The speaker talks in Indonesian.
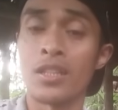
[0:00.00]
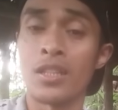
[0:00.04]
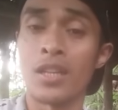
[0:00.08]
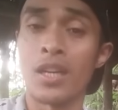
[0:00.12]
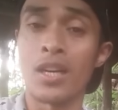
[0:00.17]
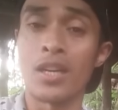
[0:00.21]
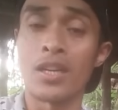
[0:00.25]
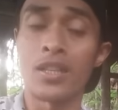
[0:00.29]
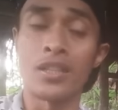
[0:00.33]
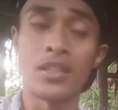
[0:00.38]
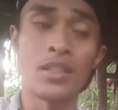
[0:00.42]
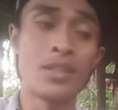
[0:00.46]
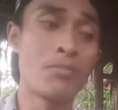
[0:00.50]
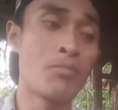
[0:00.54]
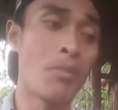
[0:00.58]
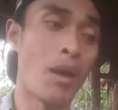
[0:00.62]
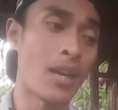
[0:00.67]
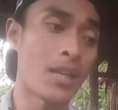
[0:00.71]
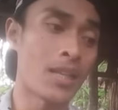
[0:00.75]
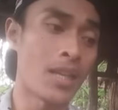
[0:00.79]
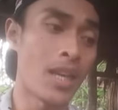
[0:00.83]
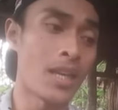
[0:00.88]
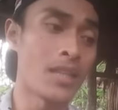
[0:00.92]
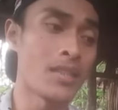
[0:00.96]
ya di
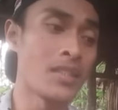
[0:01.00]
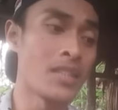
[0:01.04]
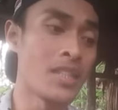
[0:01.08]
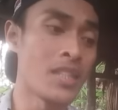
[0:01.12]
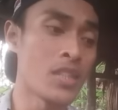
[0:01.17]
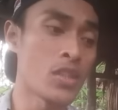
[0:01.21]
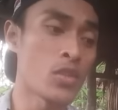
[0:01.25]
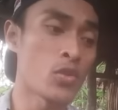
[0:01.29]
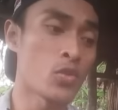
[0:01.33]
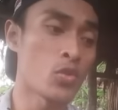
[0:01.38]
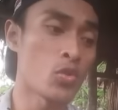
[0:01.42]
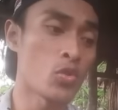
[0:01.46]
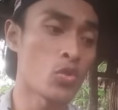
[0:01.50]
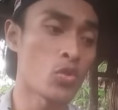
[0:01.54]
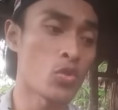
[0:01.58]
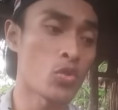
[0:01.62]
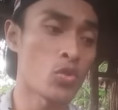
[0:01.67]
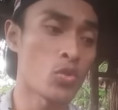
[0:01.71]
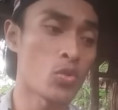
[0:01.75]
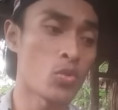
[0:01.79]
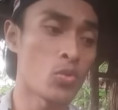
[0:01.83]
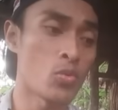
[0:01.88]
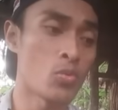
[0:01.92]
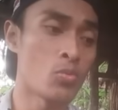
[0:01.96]
mana
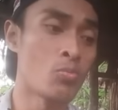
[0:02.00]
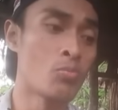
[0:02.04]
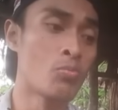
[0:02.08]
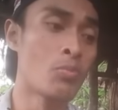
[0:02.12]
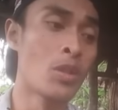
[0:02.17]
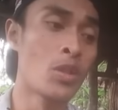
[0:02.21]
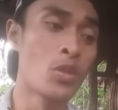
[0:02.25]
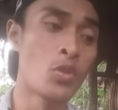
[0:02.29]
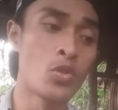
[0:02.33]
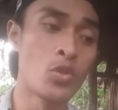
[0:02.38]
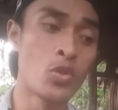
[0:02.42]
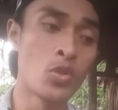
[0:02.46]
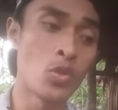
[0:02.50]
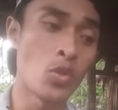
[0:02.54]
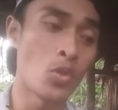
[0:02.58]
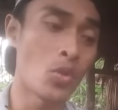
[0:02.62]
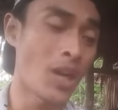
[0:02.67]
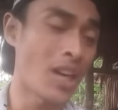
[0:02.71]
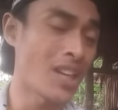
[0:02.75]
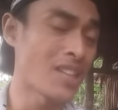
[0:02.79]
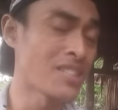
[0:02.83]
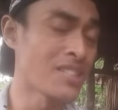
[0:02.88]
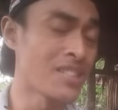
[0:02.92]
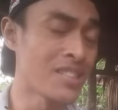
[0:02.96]
Yesus
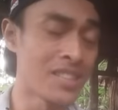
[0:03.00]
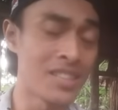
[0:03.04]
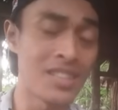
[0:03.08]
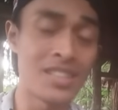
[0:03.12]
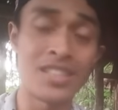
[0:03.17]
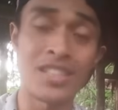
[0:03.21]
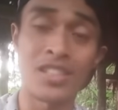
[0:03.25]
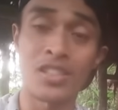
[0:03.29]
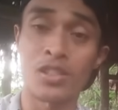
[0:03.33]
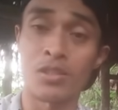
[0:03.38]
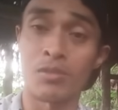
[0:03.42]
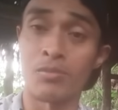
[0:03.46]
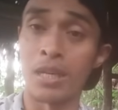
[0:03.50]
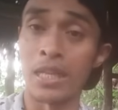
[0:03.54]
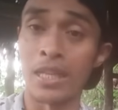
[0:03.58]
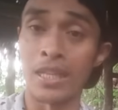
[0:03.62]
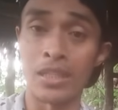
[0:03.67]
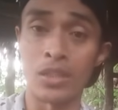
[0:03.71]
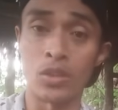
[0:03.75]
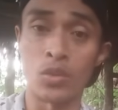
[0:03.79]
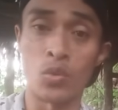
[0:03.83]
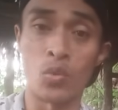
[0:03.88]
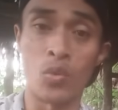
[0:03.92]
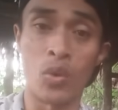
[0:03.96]
menunjukkan dirinya
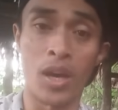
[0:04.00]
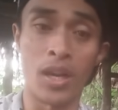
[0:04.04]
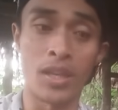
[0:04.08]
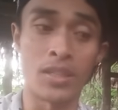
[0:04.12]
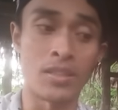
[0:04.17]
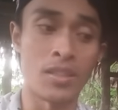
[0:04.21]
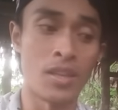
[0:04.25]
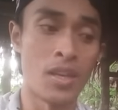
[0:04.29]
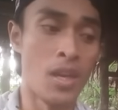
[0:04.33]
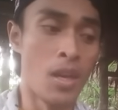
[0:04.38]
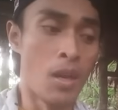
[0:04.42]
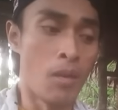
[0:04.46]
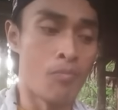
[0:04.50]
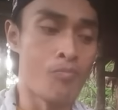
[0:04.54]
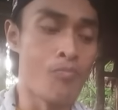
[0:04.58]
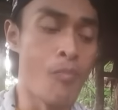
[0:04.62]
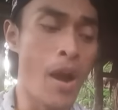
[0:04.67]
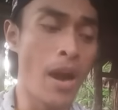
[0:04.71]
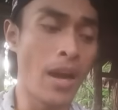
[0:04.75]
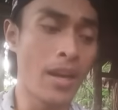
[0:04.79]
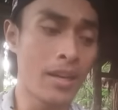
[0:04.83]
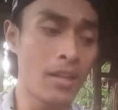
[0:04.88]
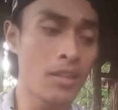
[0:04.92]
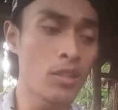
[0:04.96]
sebagai Tuhan
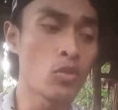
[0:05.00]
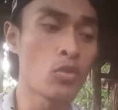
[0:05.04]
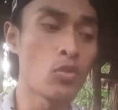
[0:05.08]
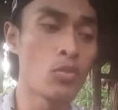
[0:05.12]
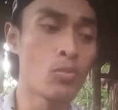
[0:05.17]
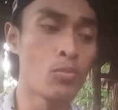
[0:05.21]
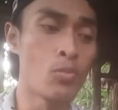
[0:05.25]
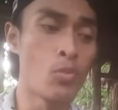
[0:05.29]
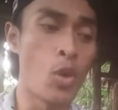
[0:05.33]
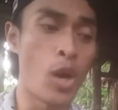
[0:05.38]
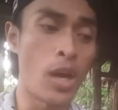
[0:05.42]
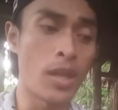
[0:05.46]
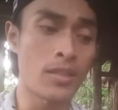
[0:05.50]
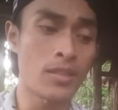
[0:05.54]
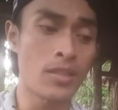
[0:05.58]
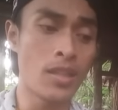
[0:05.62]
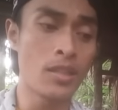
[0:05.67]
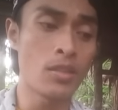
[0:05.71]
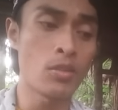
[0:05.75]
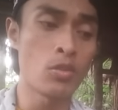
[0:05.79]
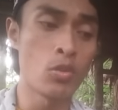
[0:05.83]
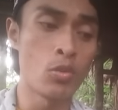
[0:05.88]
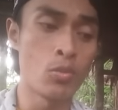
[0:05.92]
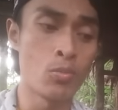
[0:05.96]
bahkan
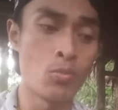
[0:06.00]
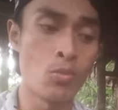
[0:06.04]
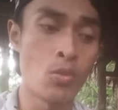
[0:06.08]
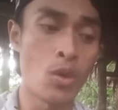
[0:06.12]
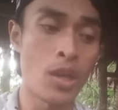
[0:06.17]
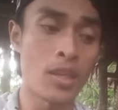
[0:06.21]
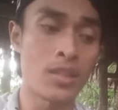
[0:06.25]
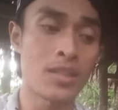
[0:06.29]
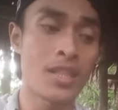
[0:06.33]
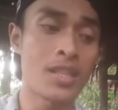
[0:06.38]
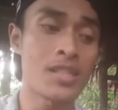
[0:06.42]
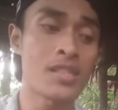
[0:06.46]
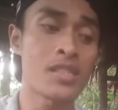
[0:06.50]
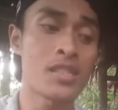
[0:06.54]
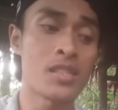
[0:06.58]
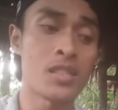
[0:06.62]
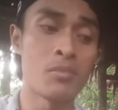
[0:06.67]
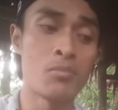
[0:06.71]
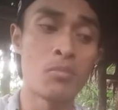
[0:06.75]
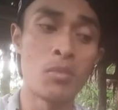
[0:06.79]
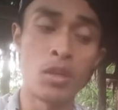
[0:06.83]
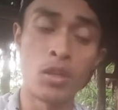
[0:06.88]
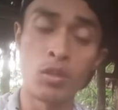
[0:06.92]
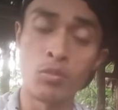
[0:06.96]
nubuatan-nubuatan
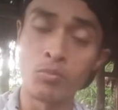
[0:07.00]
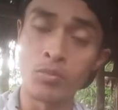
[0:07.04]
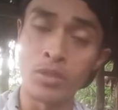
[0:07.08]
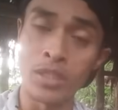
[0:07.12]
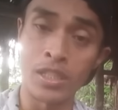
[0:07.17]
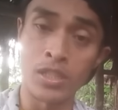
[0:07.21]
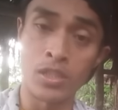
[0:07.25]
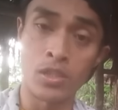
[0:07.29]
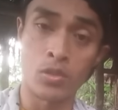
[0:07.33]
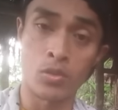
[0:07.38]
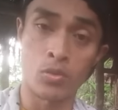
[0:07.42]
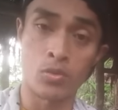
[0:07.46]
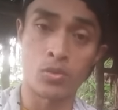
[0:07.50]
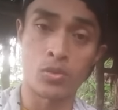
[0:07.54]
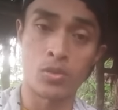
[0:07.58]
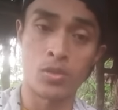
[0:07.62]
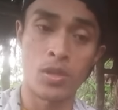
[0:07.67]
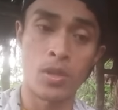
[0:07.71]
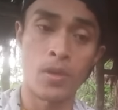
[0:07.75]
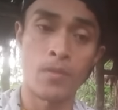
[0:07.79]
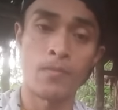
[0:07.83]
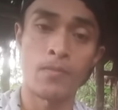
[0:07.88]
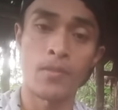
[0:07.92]
sebelum Yesus